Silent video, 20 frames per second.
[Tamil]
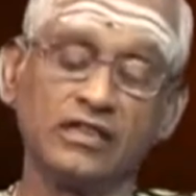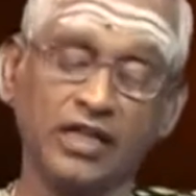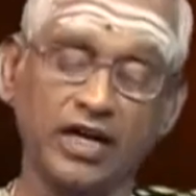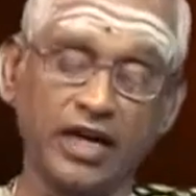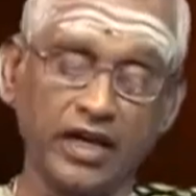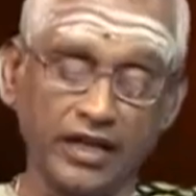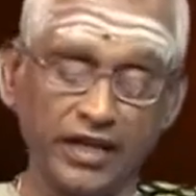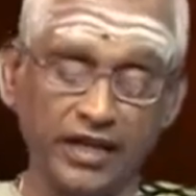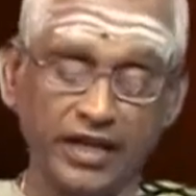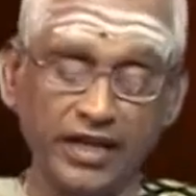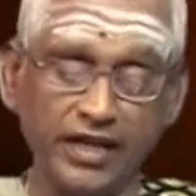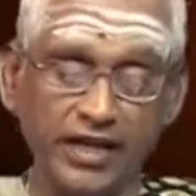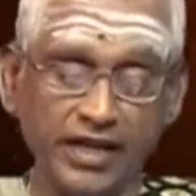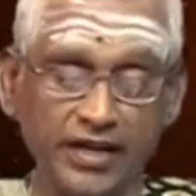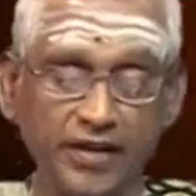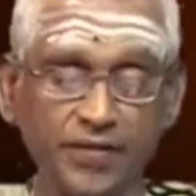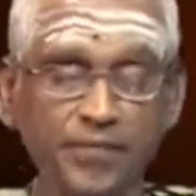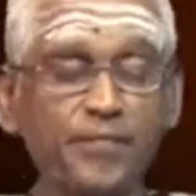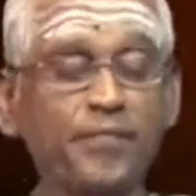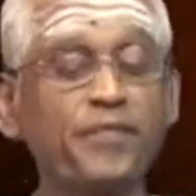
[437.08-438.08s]
கண்ணனை
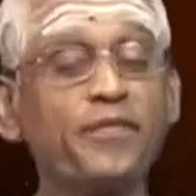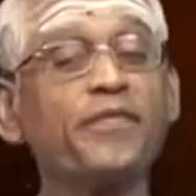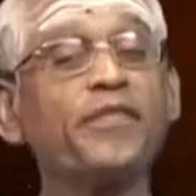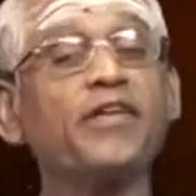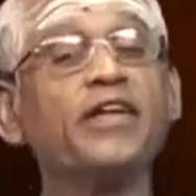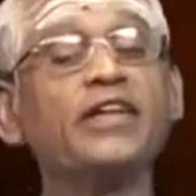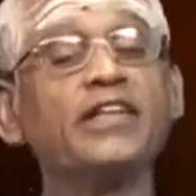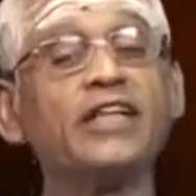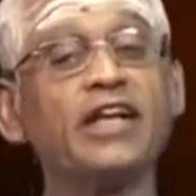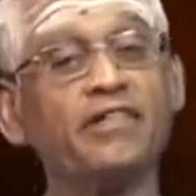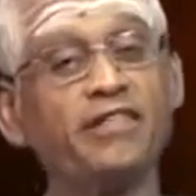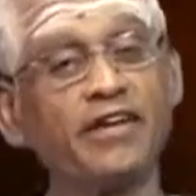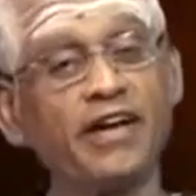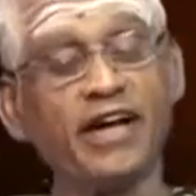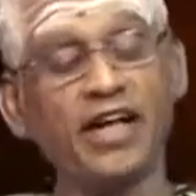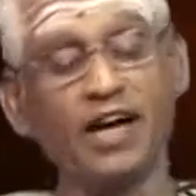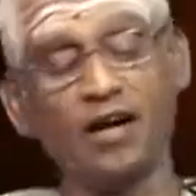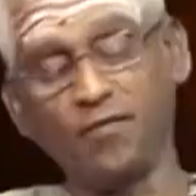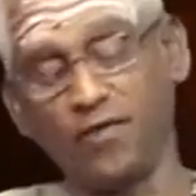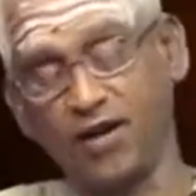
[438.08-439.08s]

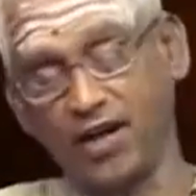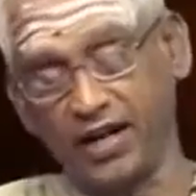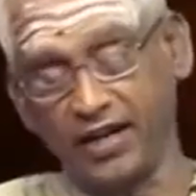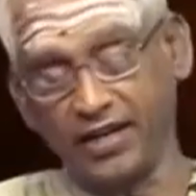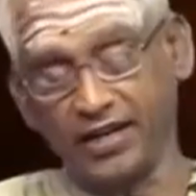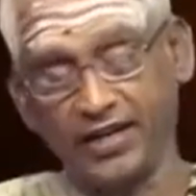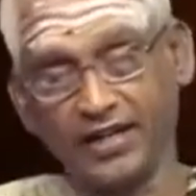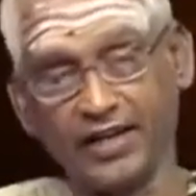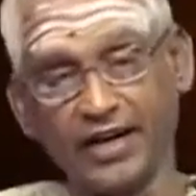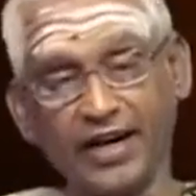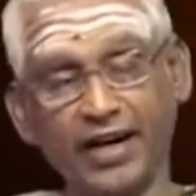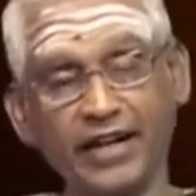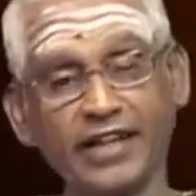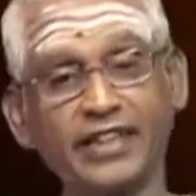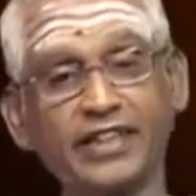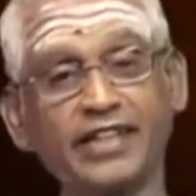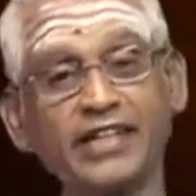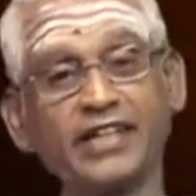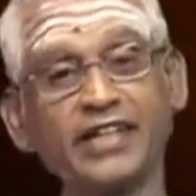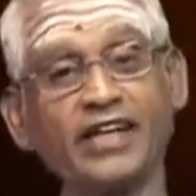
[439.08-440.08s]
திருவிக்கிரமா என்று
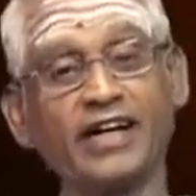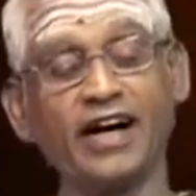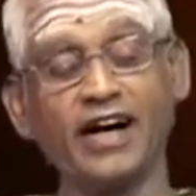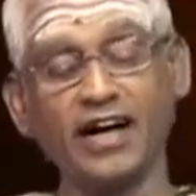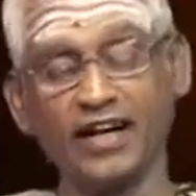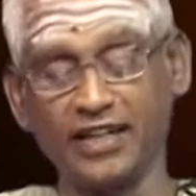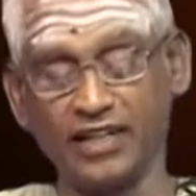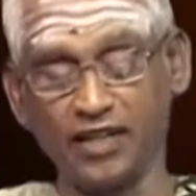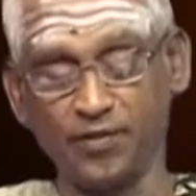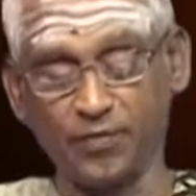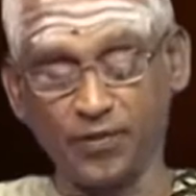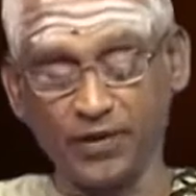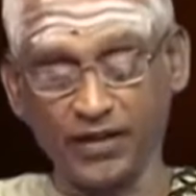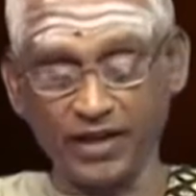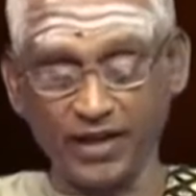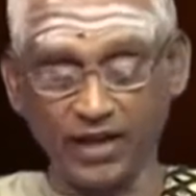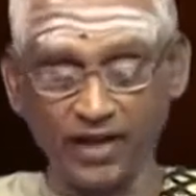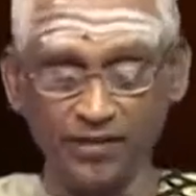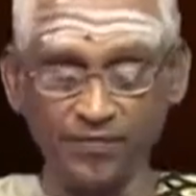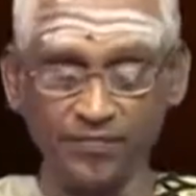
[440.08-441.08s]
அழைத்து
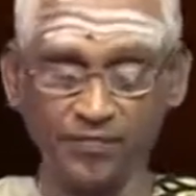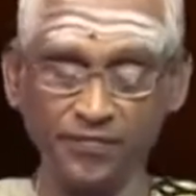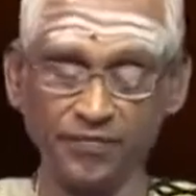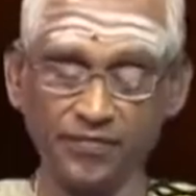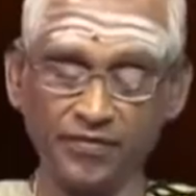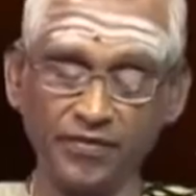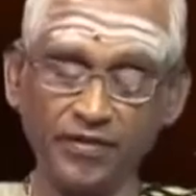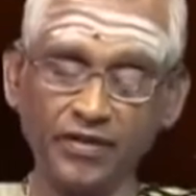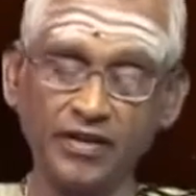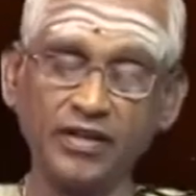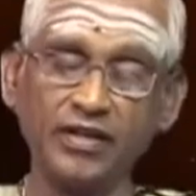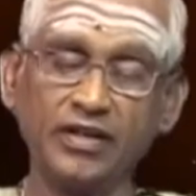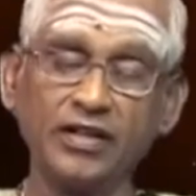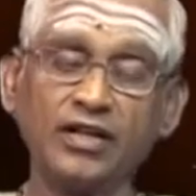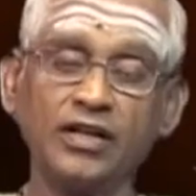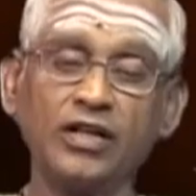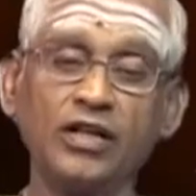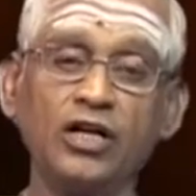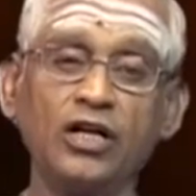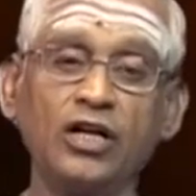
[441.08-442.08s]
ஆனந்தப்படுகிறான்
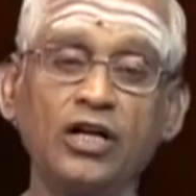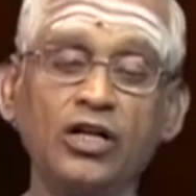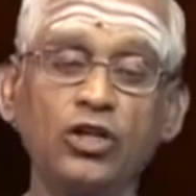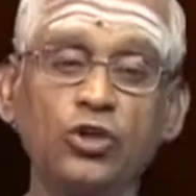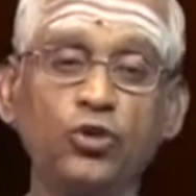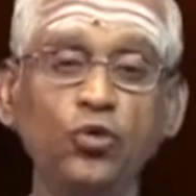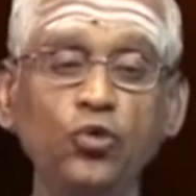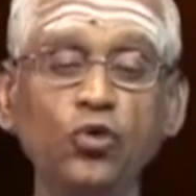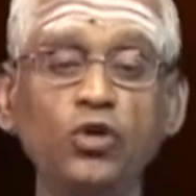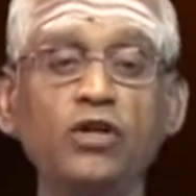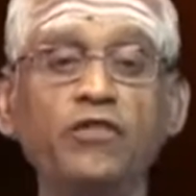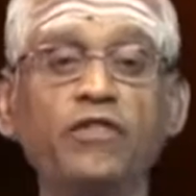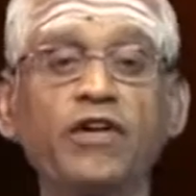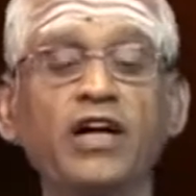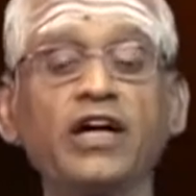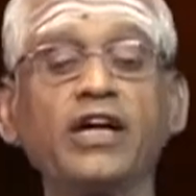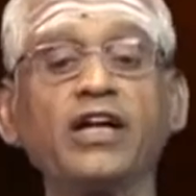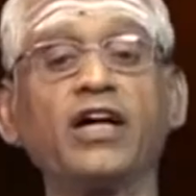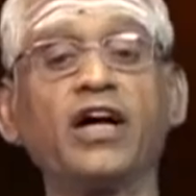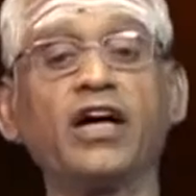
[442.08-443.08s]
சுண்டு
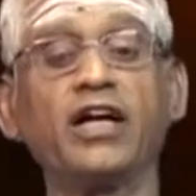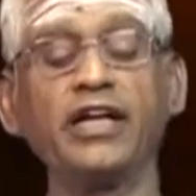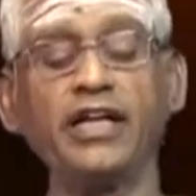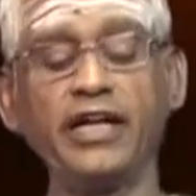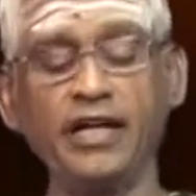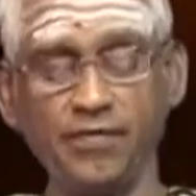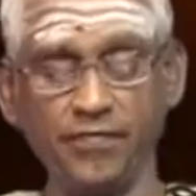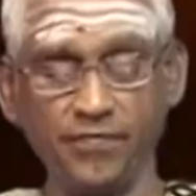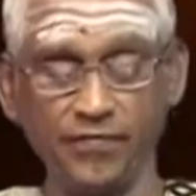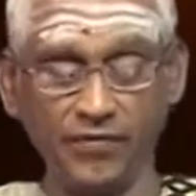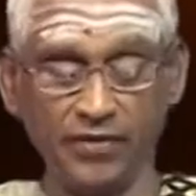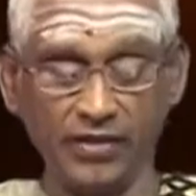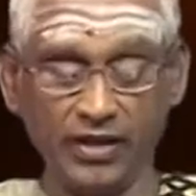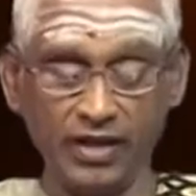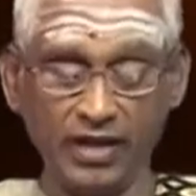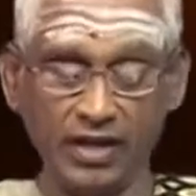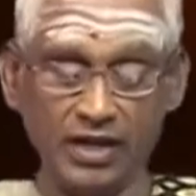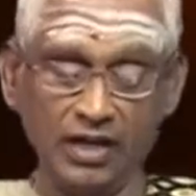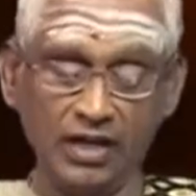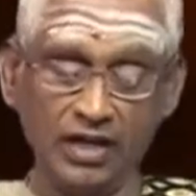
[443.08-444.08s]
விரல்னாலே
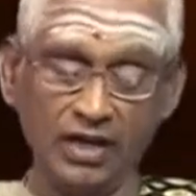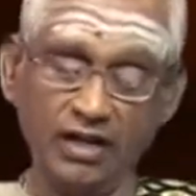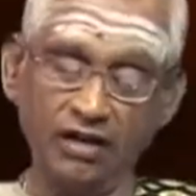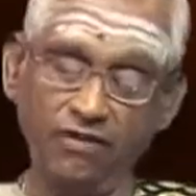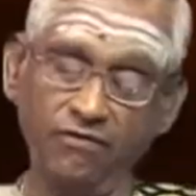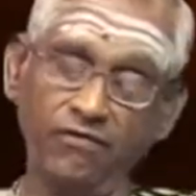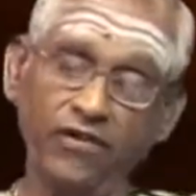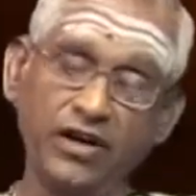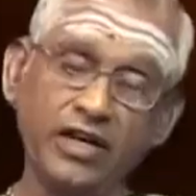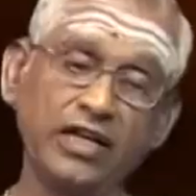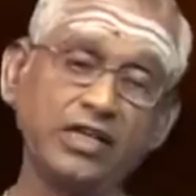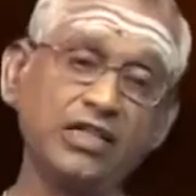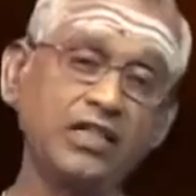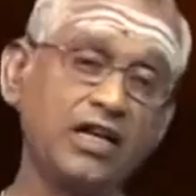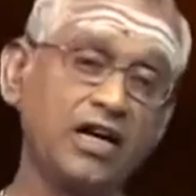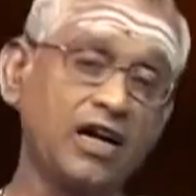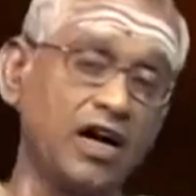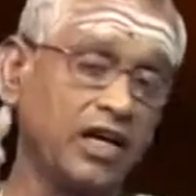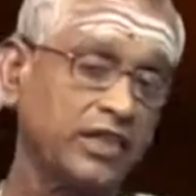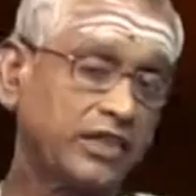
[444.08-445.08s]

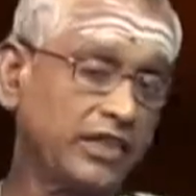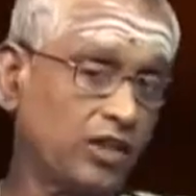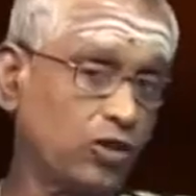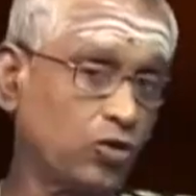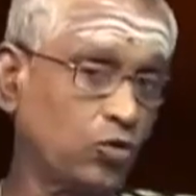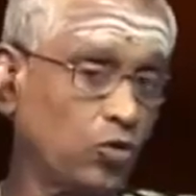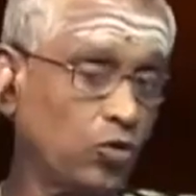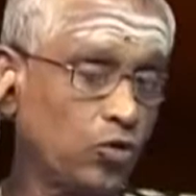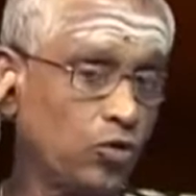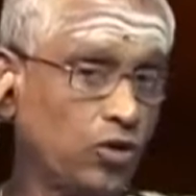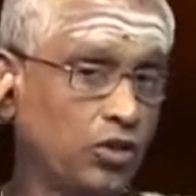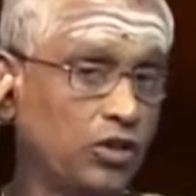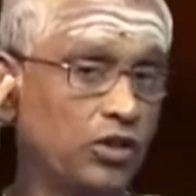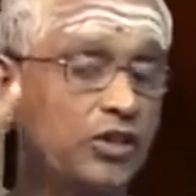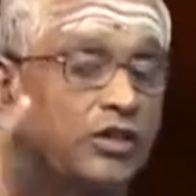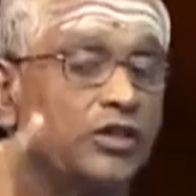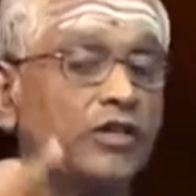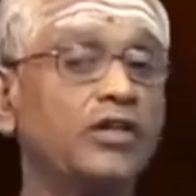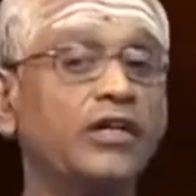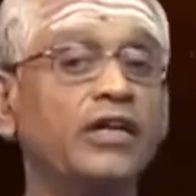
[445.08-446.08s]
வலது காதை தொட்டு
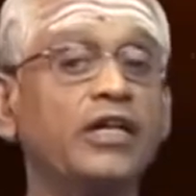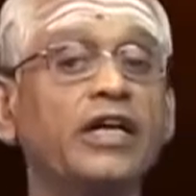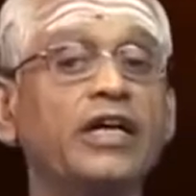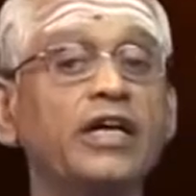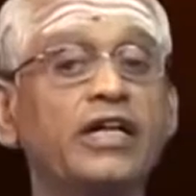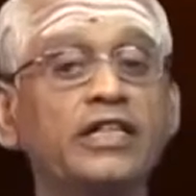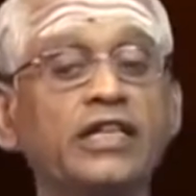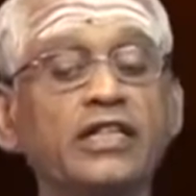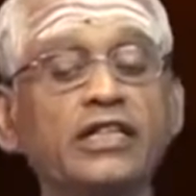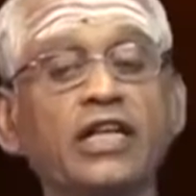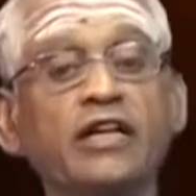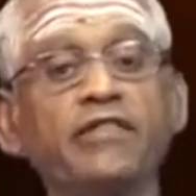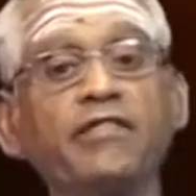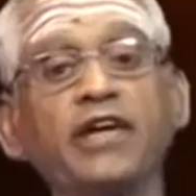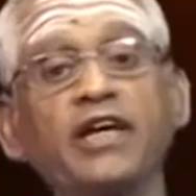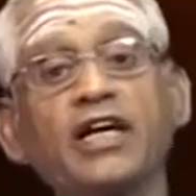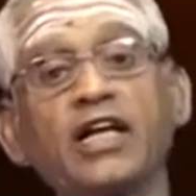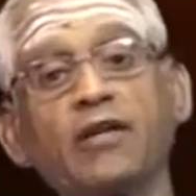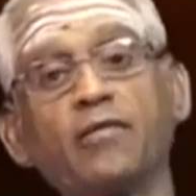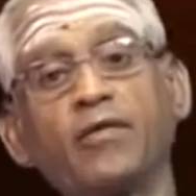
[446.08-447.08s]
இந்த
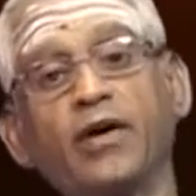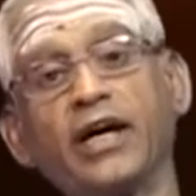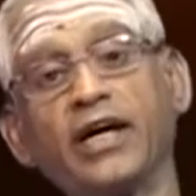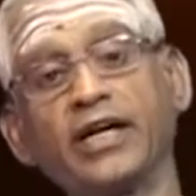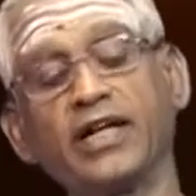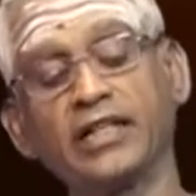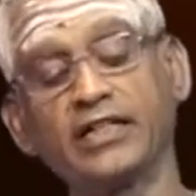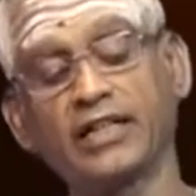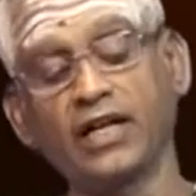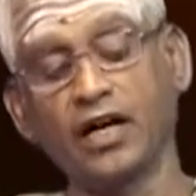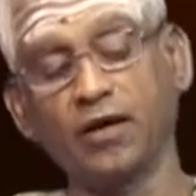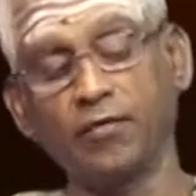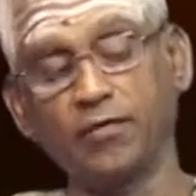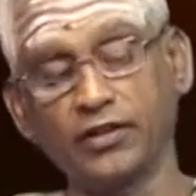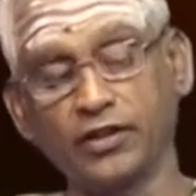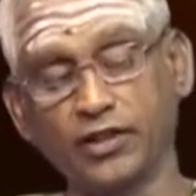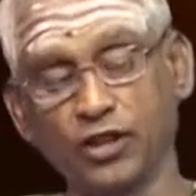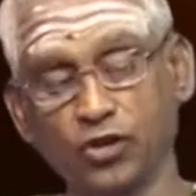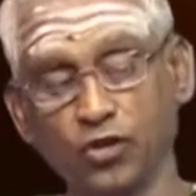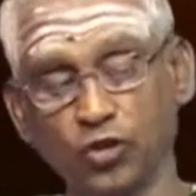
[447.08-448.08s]
திருவிக்கிரமா என்ற
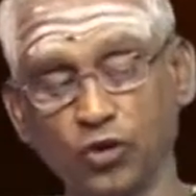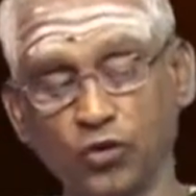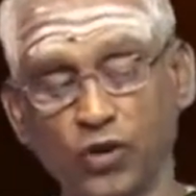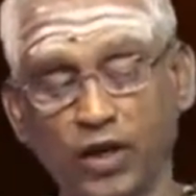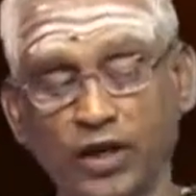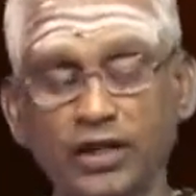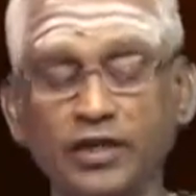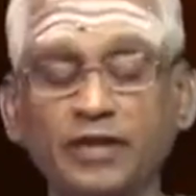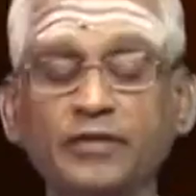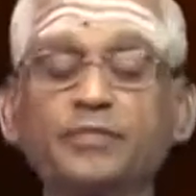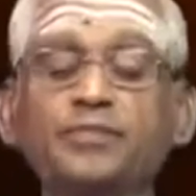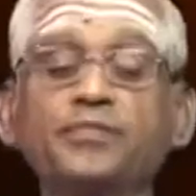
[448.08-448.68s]
நாமத்தை சொல்வார்கள்